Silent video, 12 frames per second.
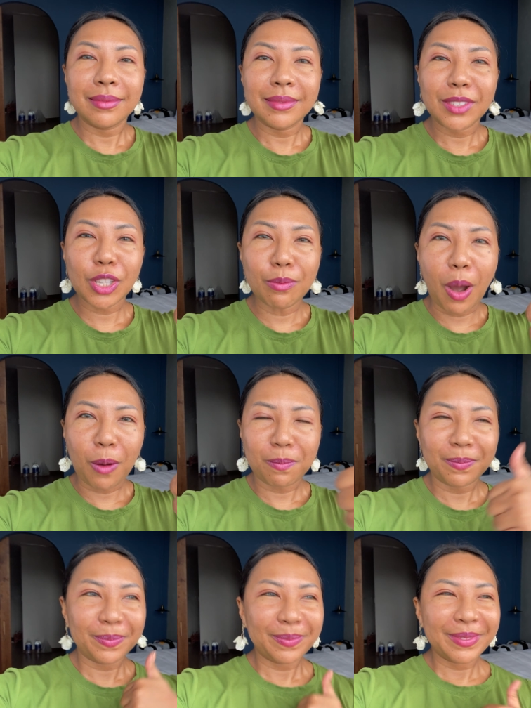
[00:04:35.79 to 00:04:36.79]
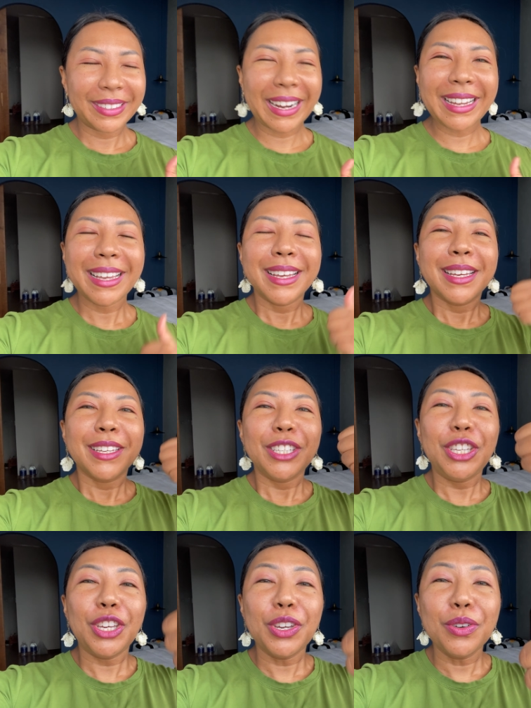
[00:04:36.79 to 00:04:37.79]
số 1 right
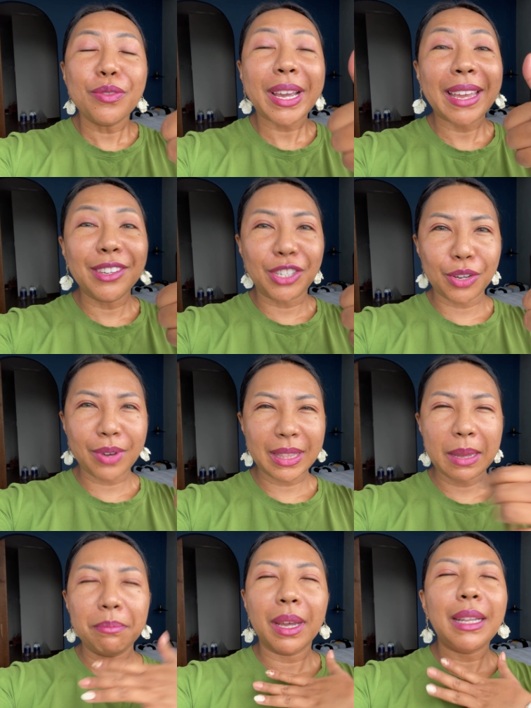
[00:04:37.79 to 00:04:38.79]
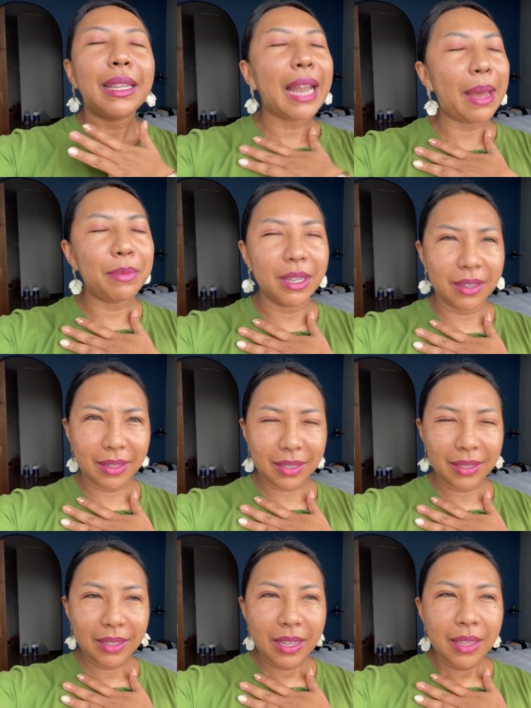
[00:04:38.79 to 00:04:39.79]
you can do it là mình làm được
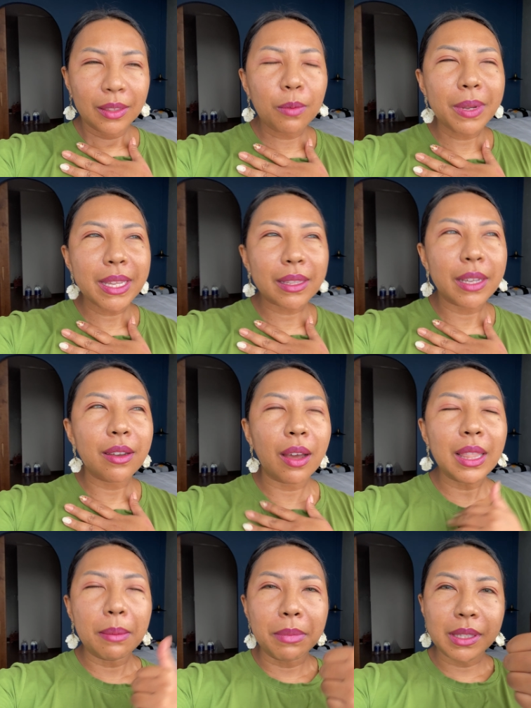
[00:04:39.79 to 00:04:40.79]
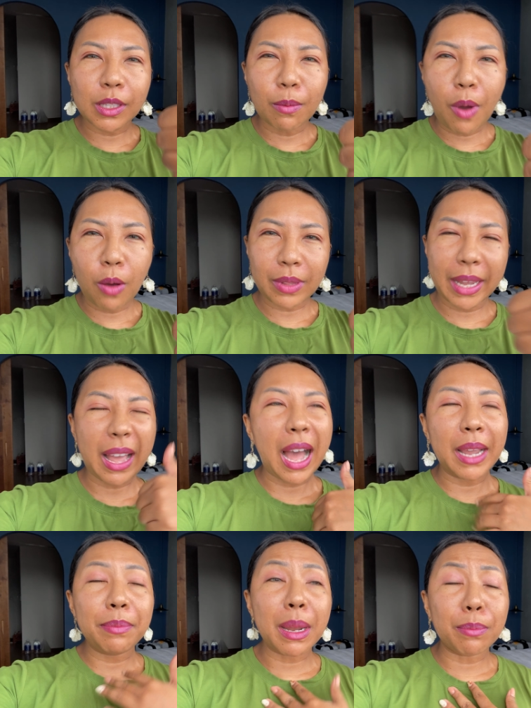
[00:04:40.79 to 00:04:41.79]
lúc mà Nhật Ly nói là mình số một like
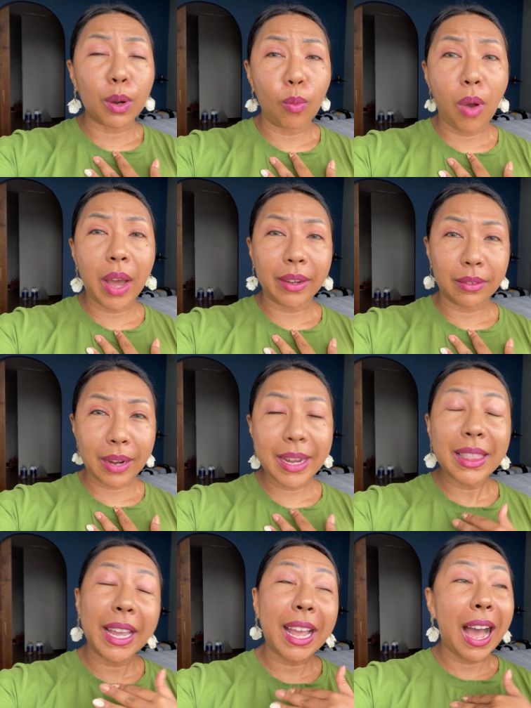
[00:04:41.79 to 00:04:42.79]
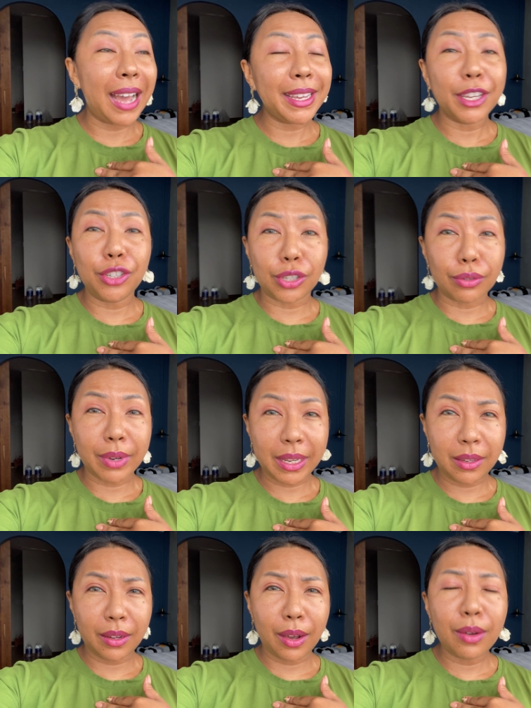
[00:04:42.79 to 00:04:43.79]
I'm number one right like I can do it
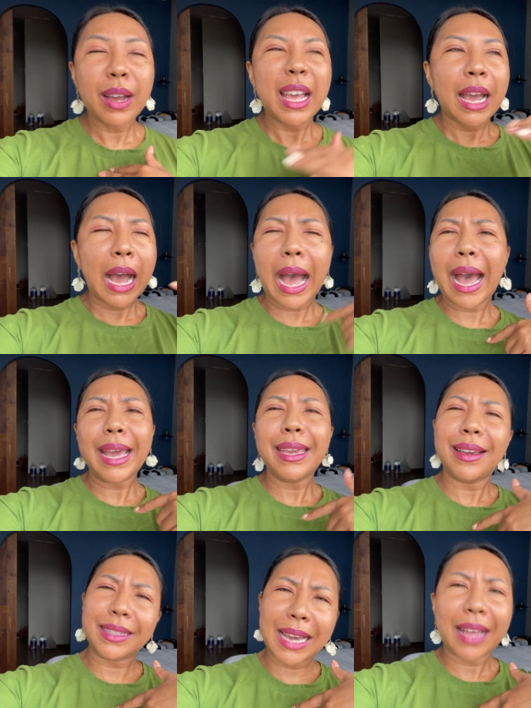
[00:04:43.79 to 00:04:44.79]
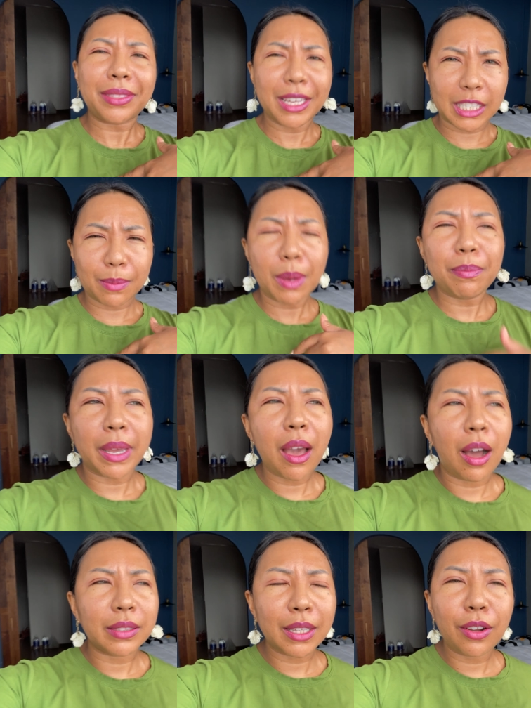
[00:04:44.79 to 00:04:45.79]
you know I got this bên Mỹ
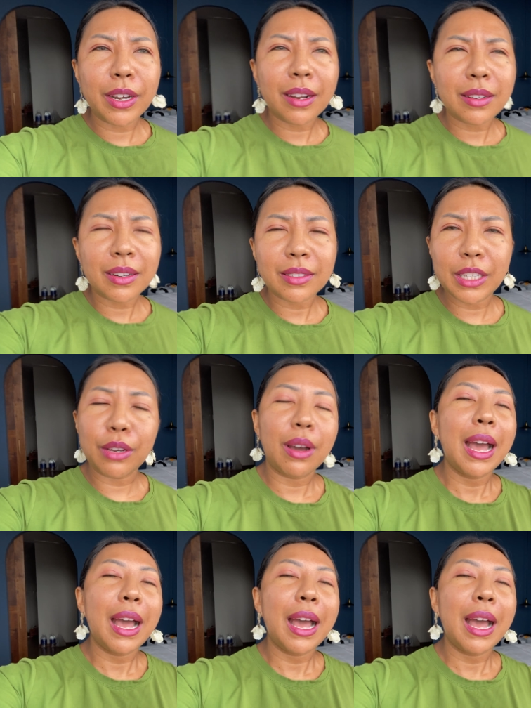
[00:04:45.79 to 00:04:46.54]
họ sẽ nói rất, rất nhiều